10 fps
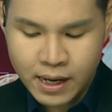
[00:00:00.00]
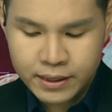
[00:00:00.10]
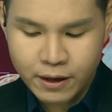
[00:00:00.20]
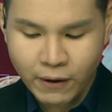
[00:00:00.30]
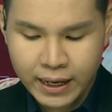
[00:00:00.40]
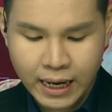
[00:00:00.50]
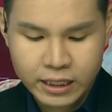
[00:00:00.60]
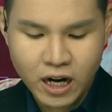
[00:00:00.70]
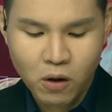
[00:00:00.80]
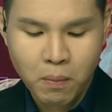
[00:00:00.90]
Như vậy
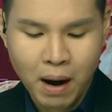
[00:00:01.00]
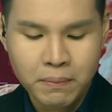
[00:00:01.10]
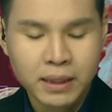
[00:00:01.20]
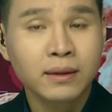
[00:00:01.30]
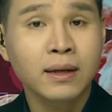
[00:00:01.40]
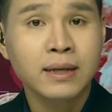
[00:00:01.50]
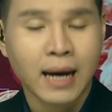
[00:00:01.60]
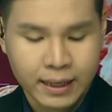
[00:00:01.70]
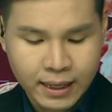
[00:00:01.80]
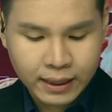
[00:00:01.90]
là sau
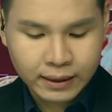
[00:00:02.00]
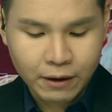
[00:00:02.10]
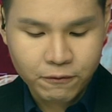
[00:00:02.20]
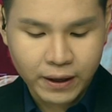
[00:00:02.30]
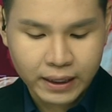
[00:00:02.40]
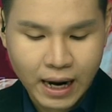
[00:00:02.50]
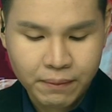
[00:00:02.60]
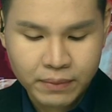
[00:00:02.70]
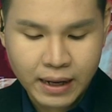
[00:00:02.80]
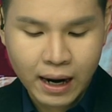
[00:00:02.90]
34 ngày, tại Việt
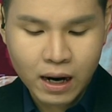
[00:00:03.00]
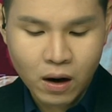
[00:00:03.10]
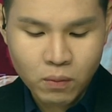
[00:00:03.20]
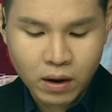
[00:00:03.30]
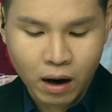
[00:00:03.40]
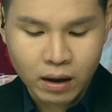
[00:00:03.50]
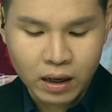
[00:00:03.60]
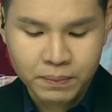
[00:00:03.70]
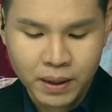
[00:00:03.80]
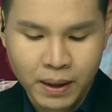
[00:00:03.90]
Nam đã không
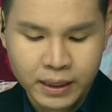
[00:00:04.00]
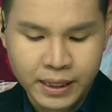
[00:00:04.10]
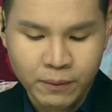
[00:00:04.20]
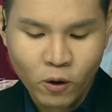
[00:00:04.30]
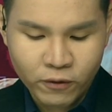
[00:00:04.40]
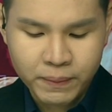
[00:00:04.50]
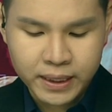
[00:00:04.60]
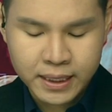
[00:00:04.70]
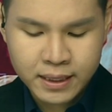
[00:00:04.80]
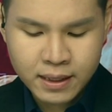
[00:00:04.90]
còn người bị bệnh nhiễm
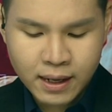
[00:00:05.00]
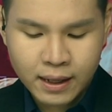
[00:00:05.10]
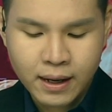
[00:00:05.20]
COVID-19.